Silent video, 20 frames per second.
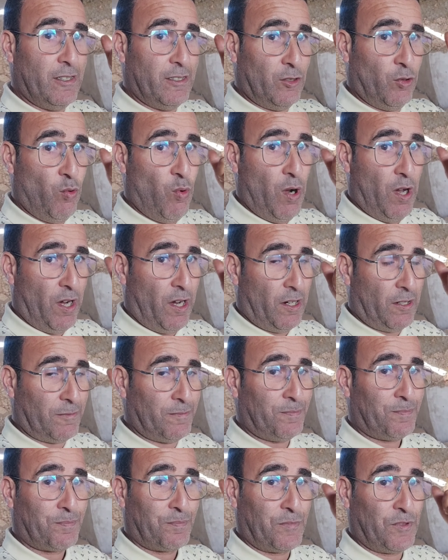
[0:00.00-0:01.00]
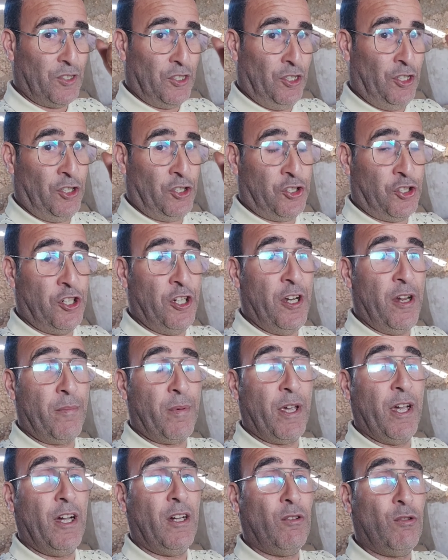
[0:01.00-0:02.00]
دواره عشينا
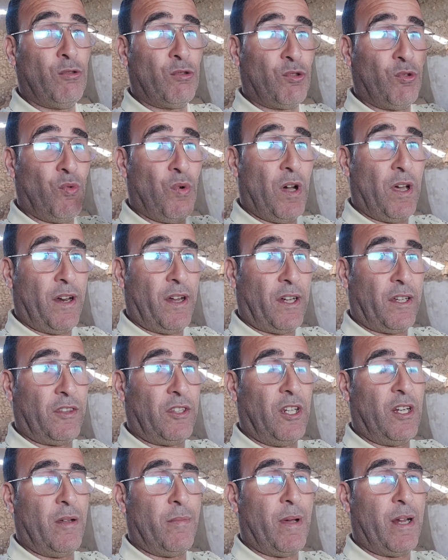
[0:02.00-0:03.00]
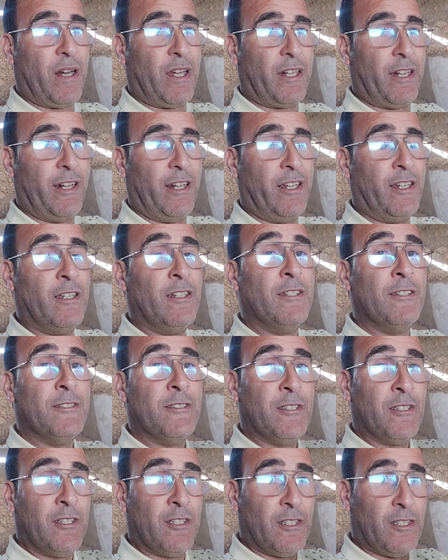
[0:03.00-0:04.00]
بها ودواره غدينا بها الغد ليه
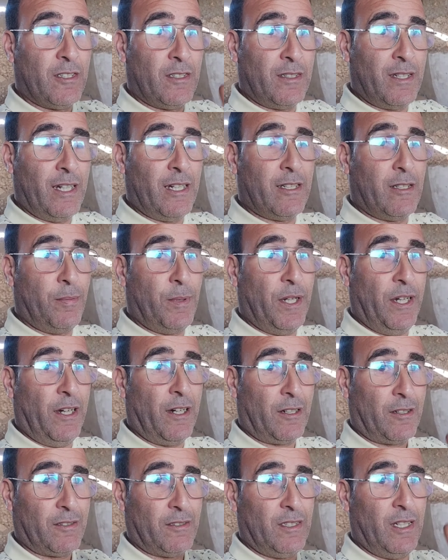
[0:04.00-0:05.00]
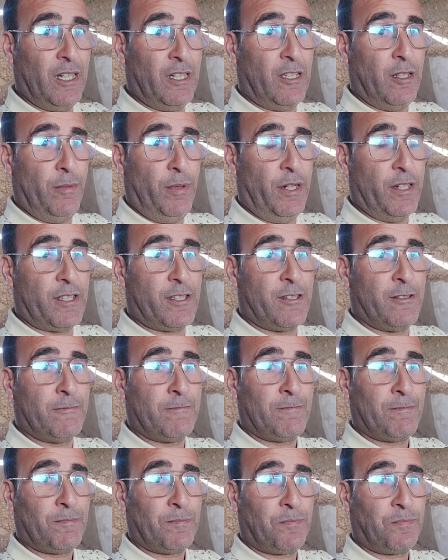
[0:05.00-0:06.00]
ديال الذبيحه اللي ذبحت
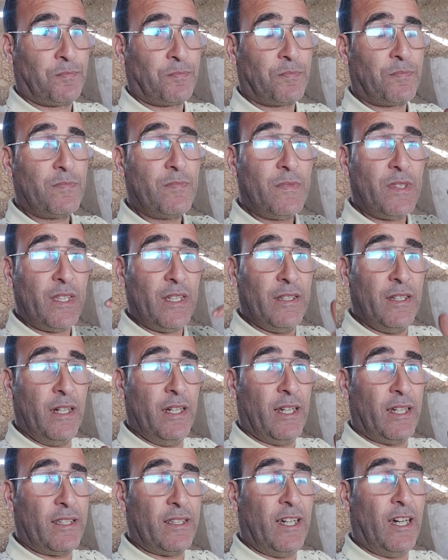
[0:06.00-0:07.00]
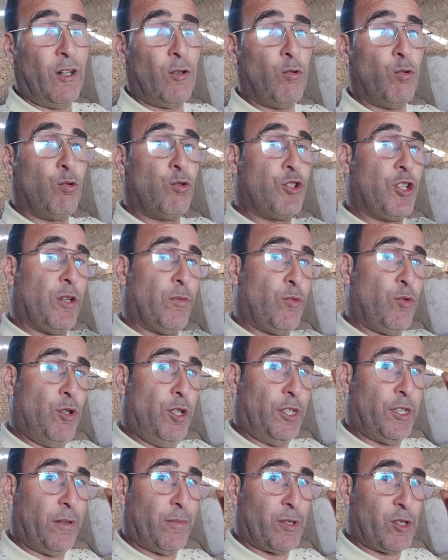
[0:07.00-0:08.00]
الغداء وجابوا
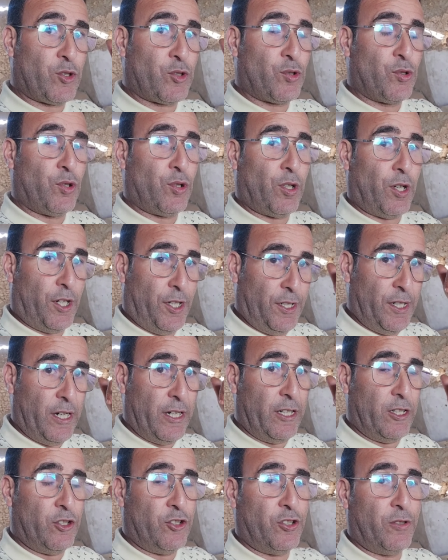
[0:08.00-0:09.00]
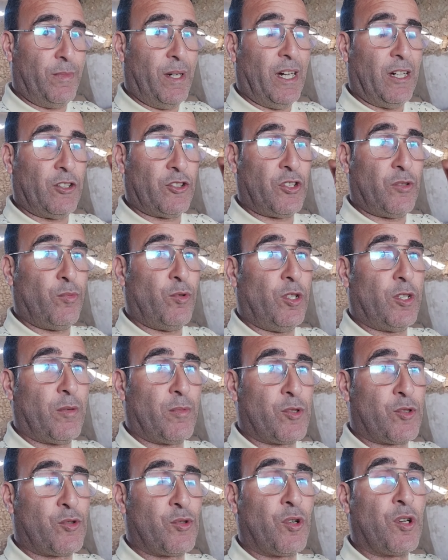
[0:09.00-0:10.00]
وحده من السوق رحنا ليله الجمعه جابوا وحده
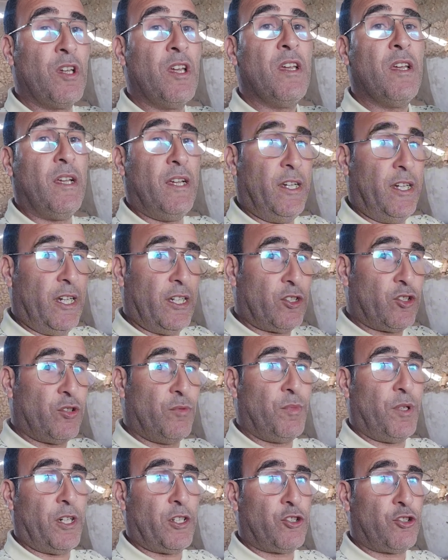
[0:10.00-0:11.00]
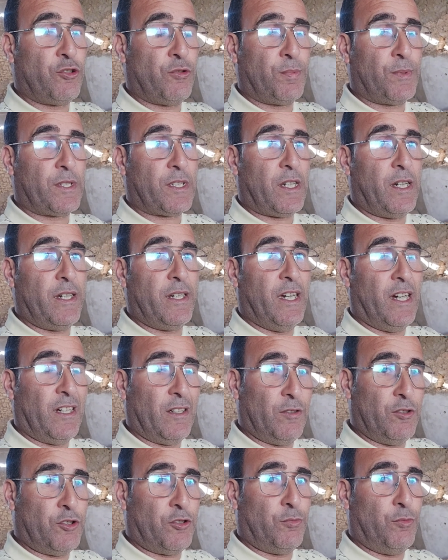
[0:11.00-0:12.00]
من السوق عادتهم يعشوا بالتقليه
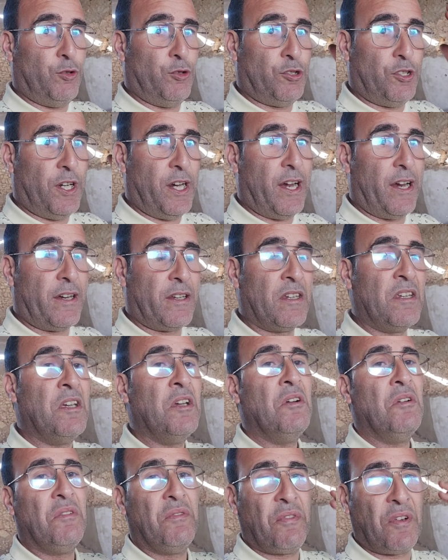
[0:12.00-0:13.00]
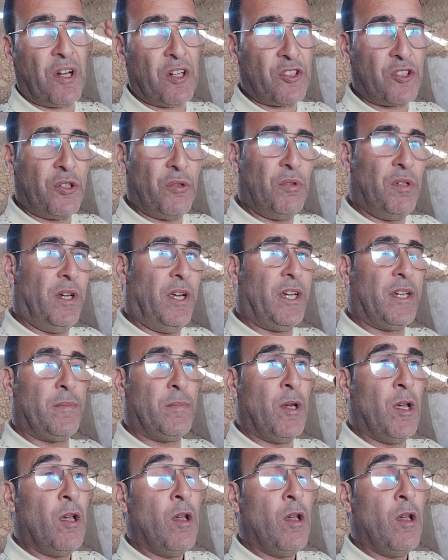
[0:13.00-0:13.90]
ويجمعوا الدراري فراجعوا العيب